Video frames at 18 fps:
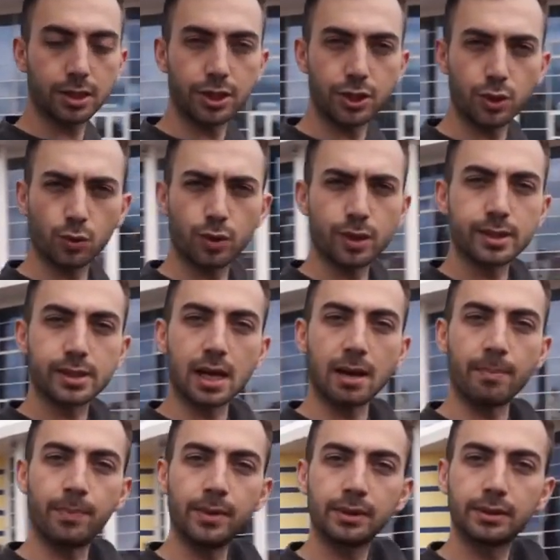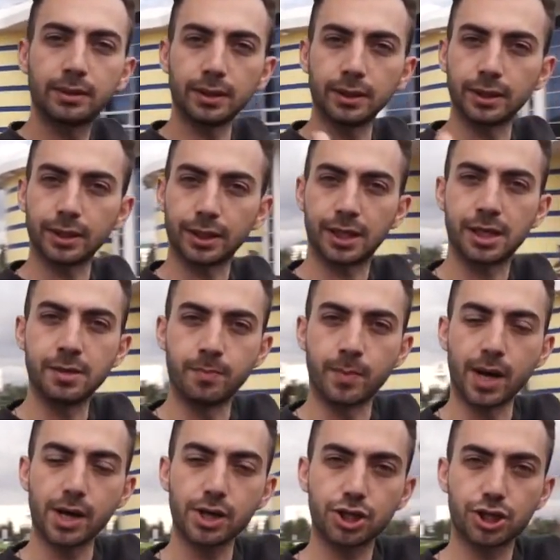юго-запад, э,
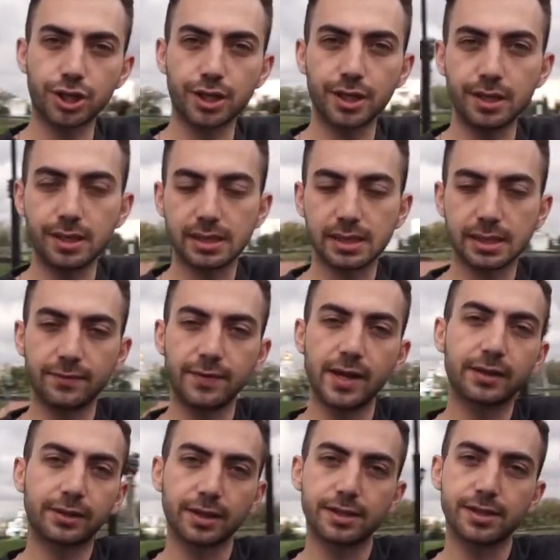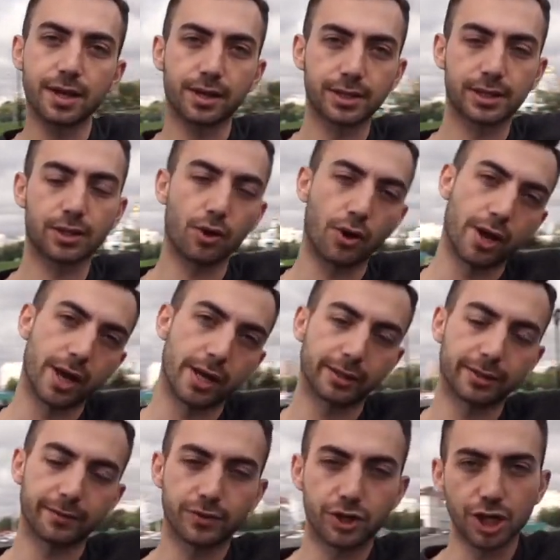Химаш и Светотехстрой.
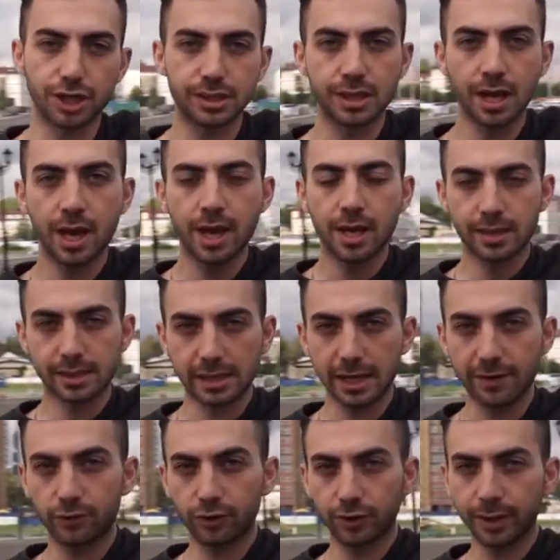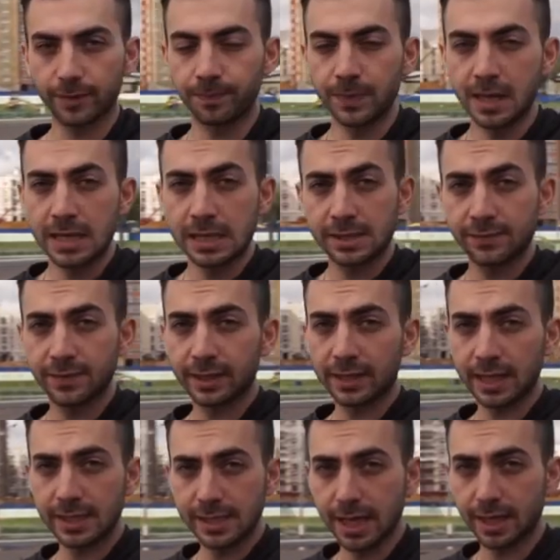Это в честь завода
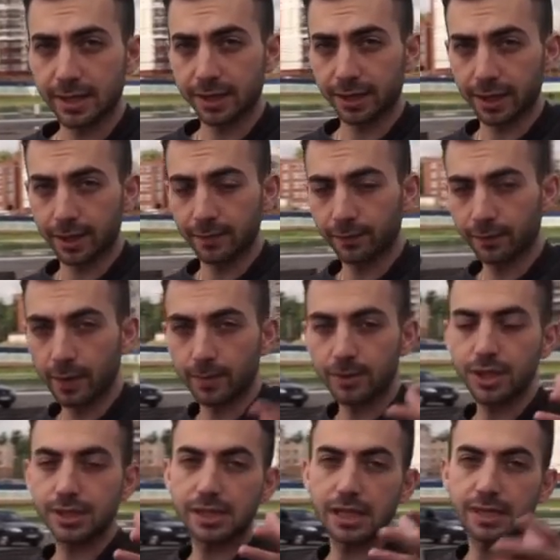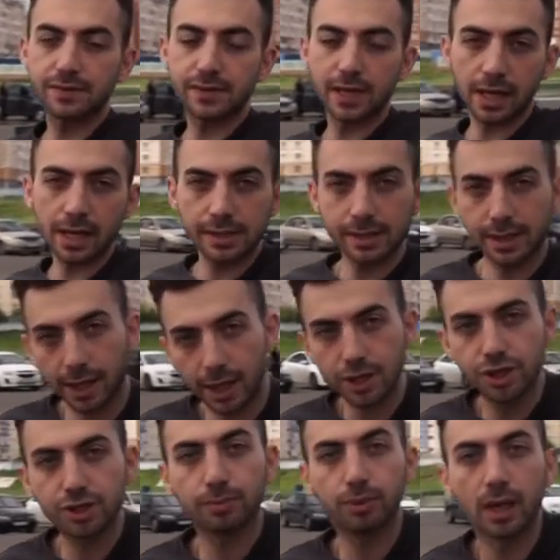светотехники. Вообще здесь в Саранске
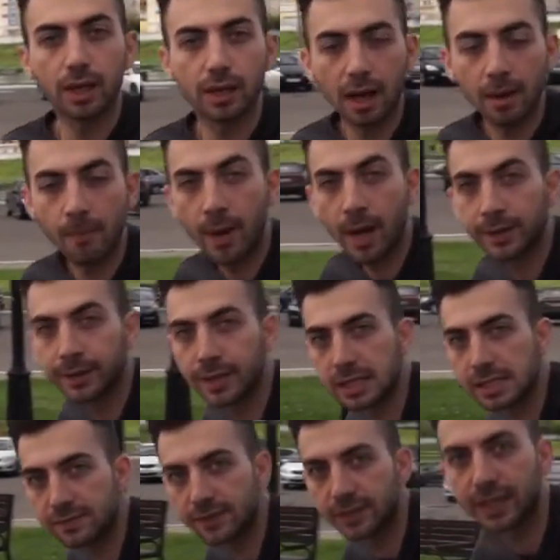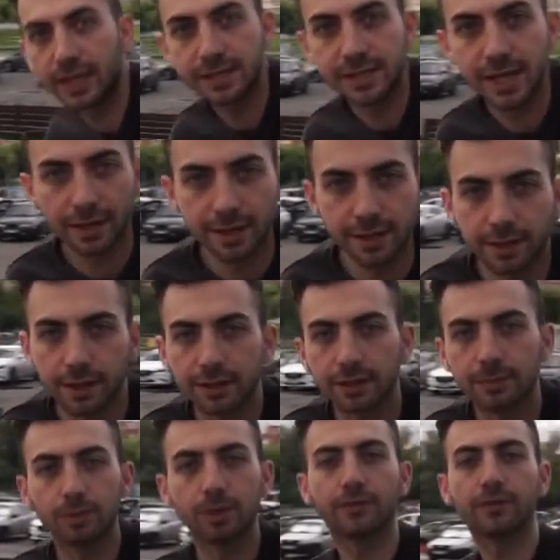раньше была команда «Светотехника».
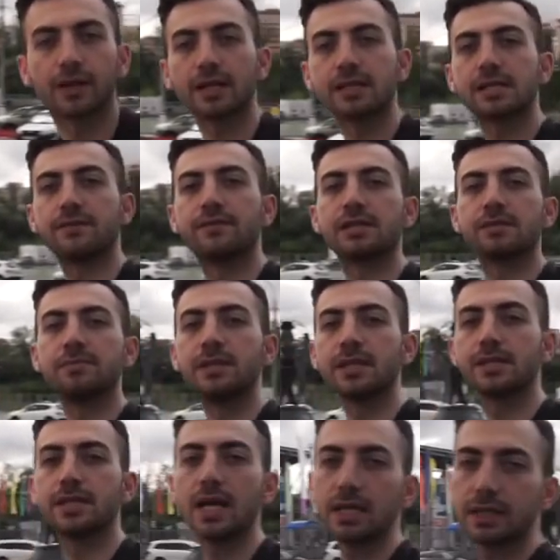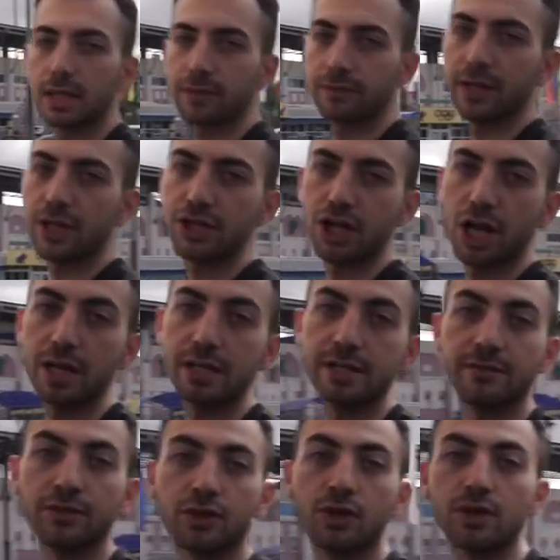Это было в конце 80-х, в начале
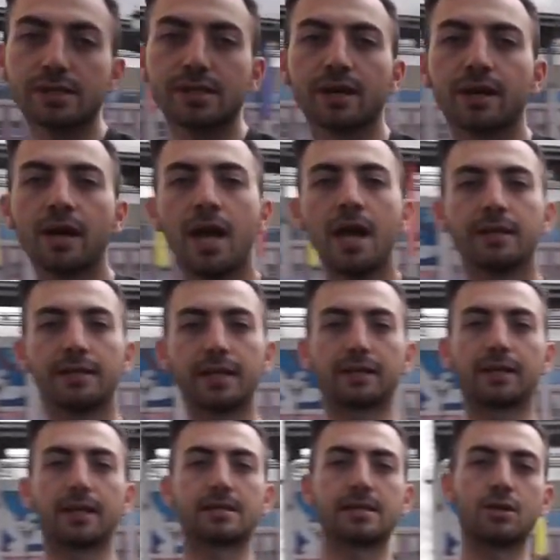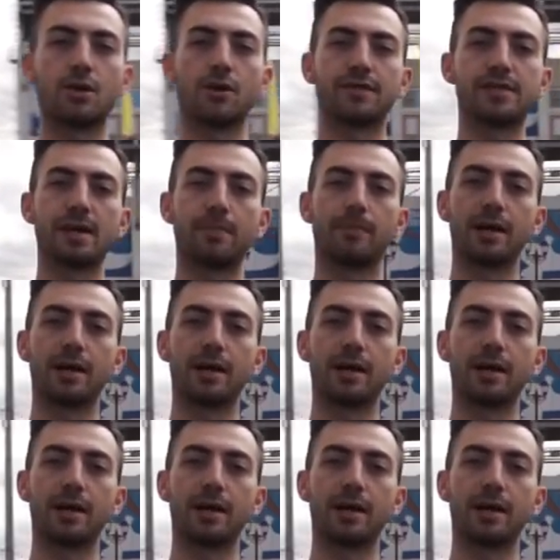90-х. Тогда за нее все